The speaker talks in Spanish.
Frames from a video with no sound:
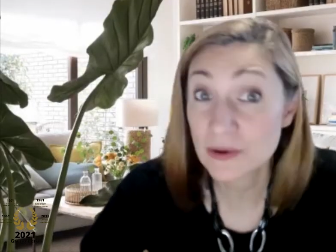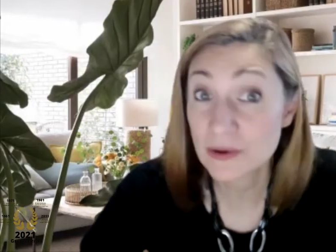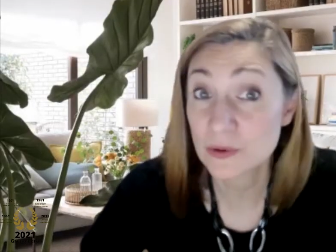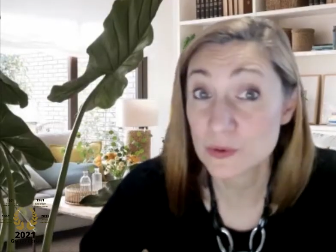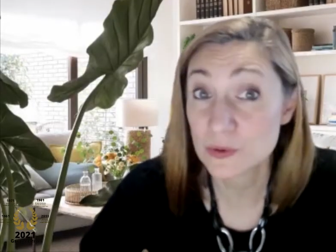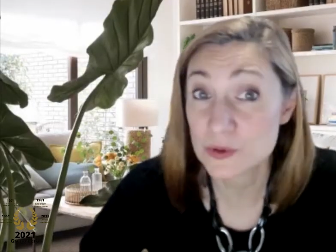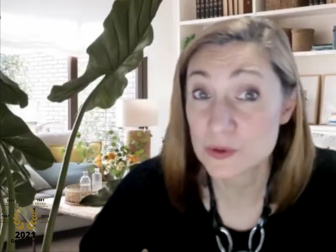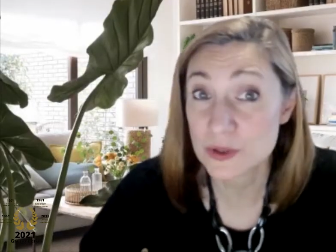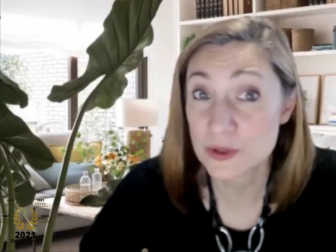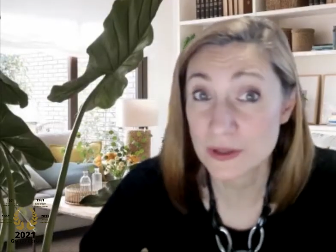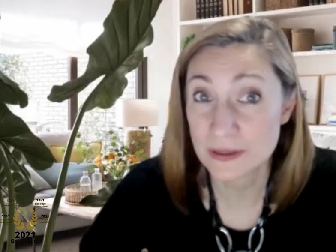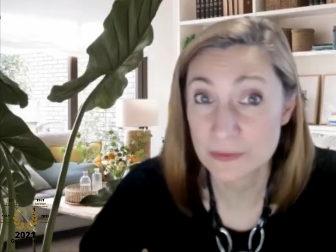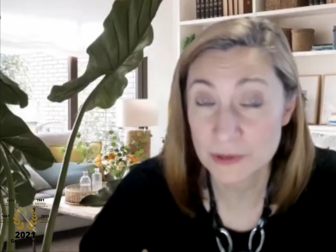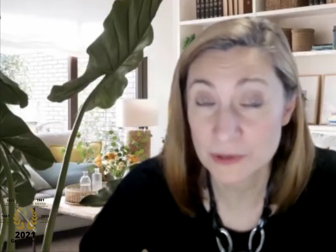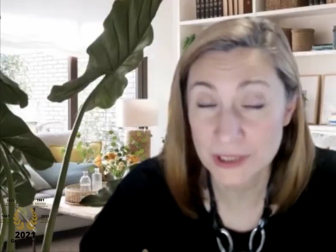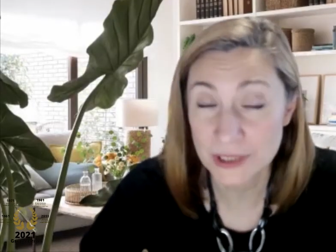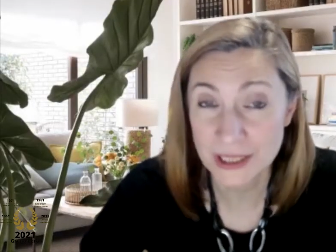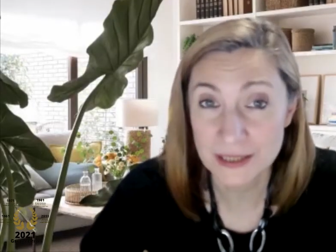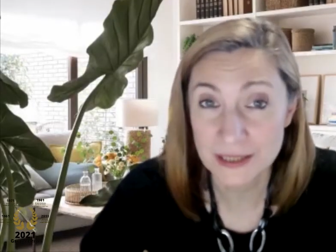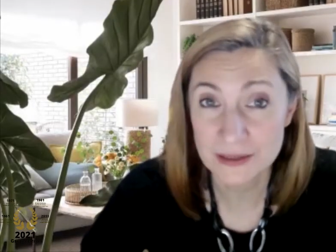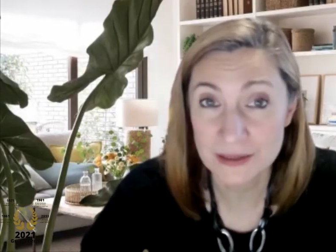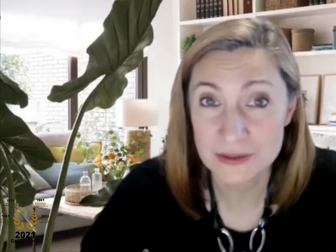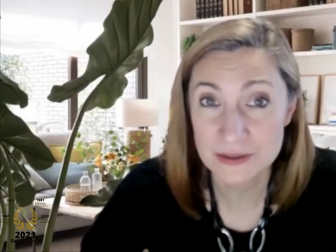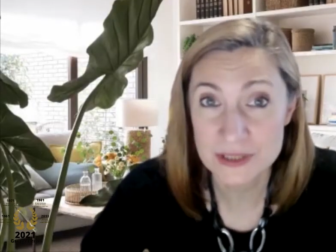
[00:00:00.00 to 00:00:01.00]
o incluso de
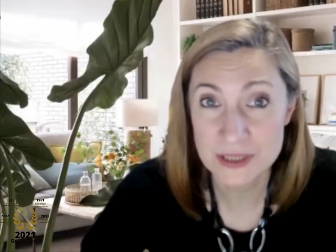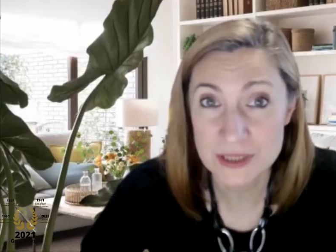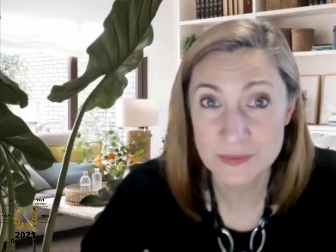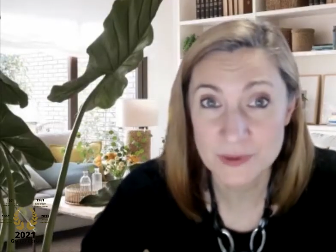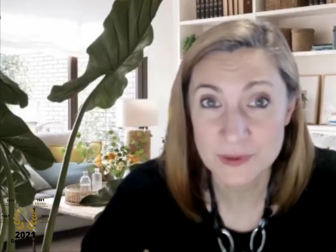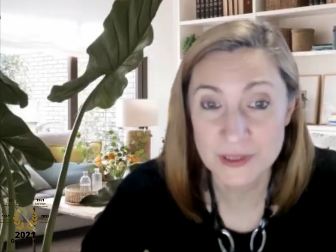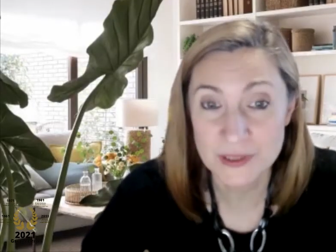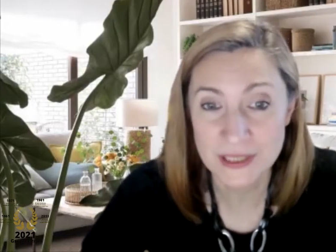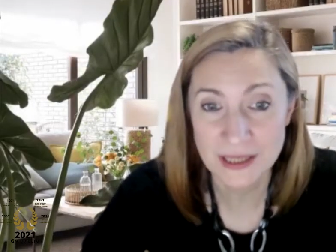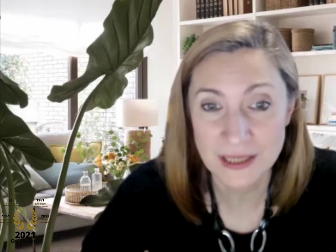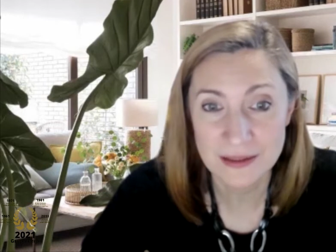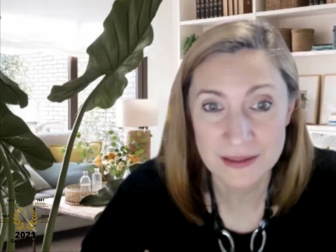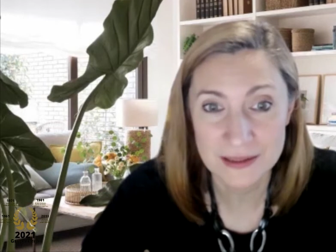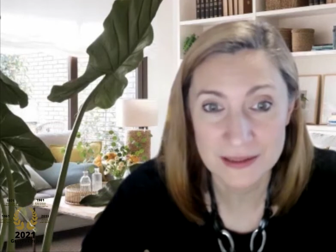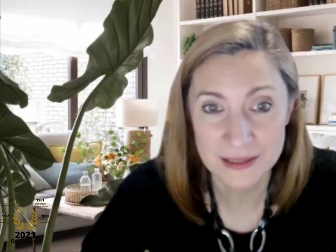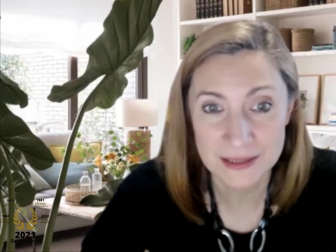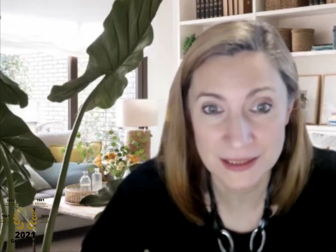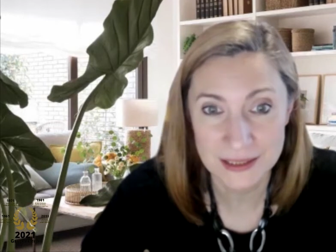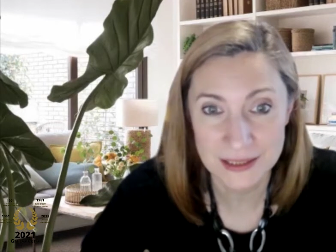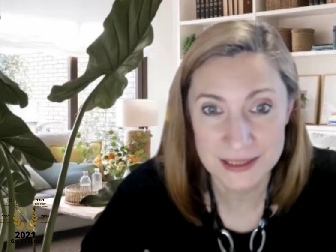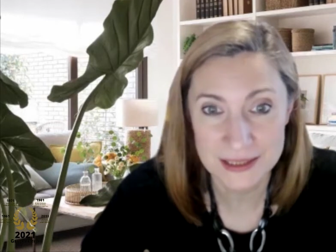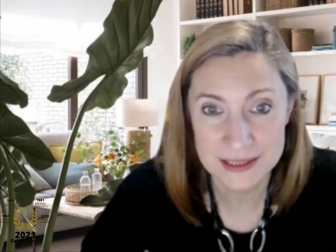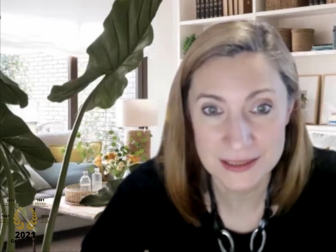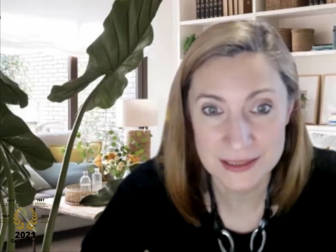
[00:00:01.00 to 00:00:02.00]
boniato. Se pueden hacer
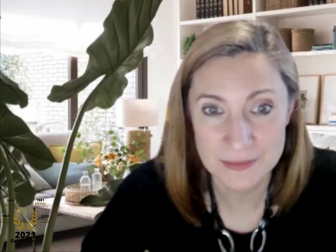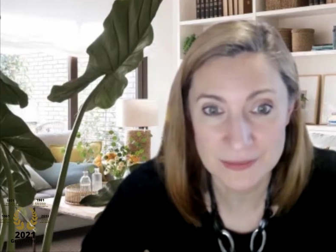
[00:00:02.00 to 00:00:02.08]
tartas